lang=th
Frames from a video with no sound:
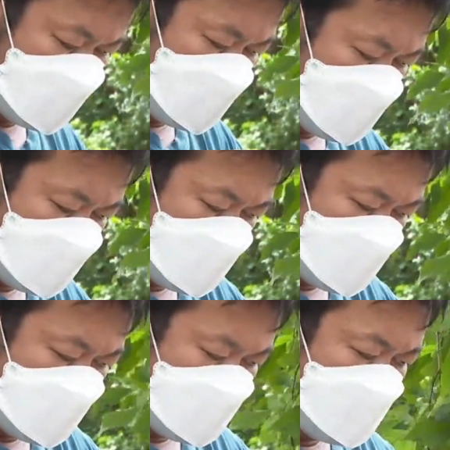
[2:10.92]
วเขาก็
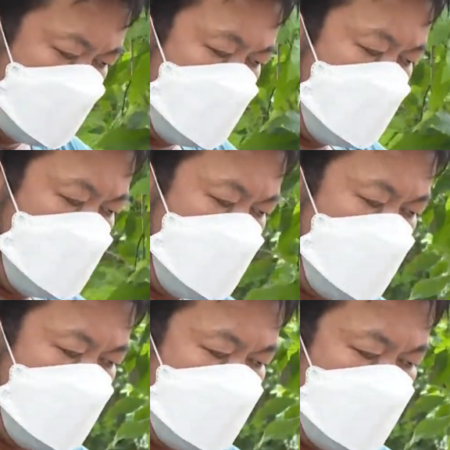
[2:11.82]
รอรับ
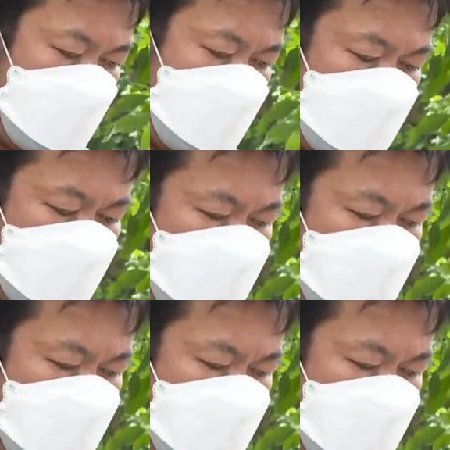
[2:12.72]
ถึงหน้าบ้านได้เล